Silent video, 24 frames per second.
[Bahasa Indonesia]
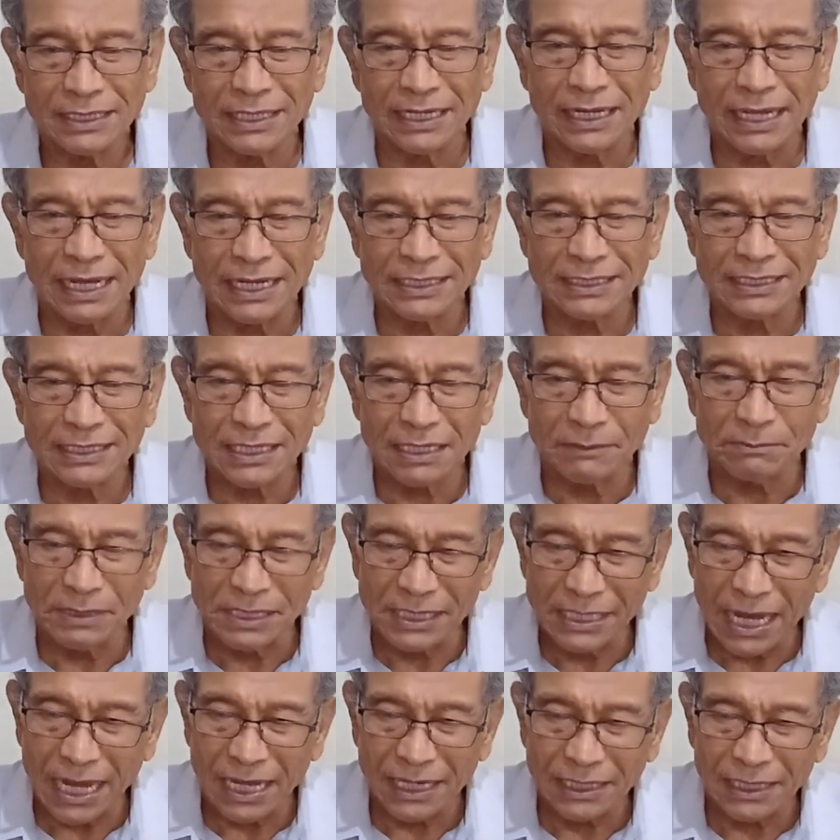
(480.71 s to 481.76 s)
dengan
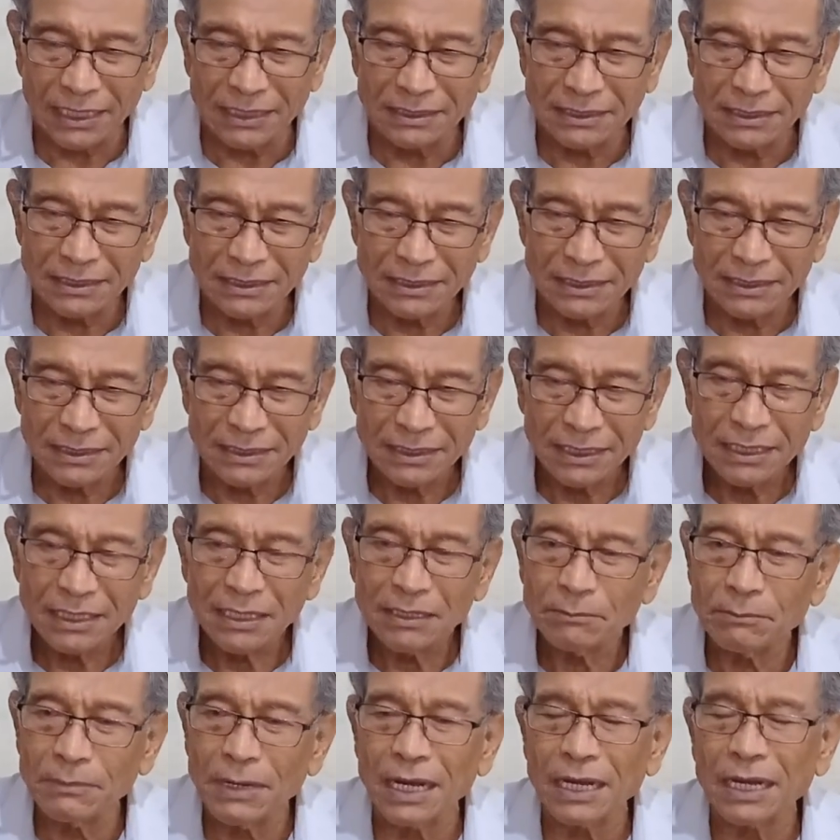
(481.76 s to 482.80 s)
kebenaran,
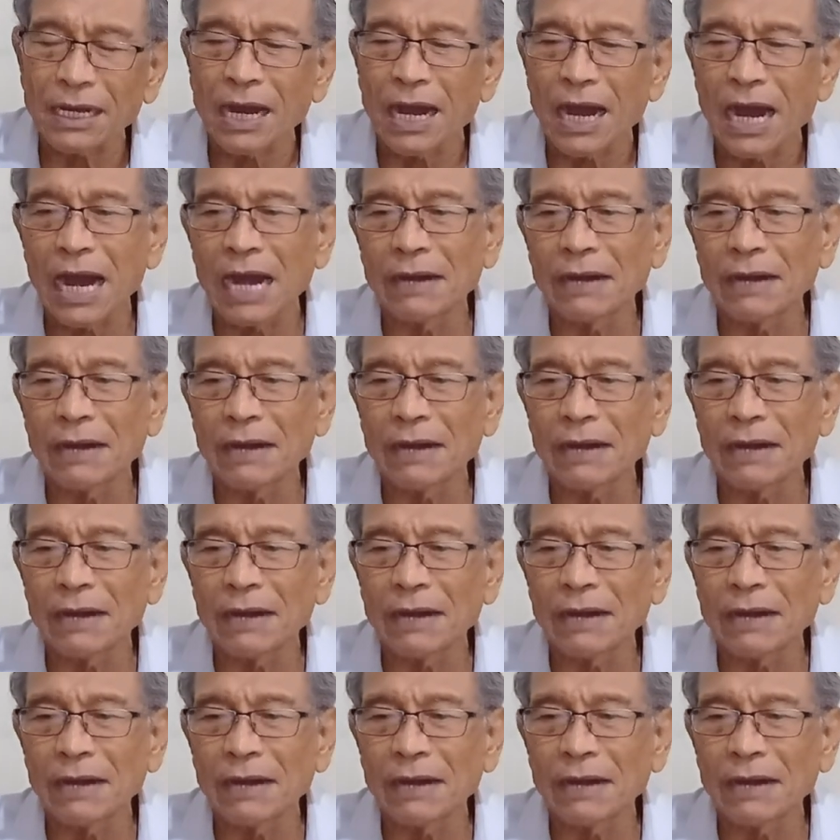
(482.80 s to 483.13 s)
maka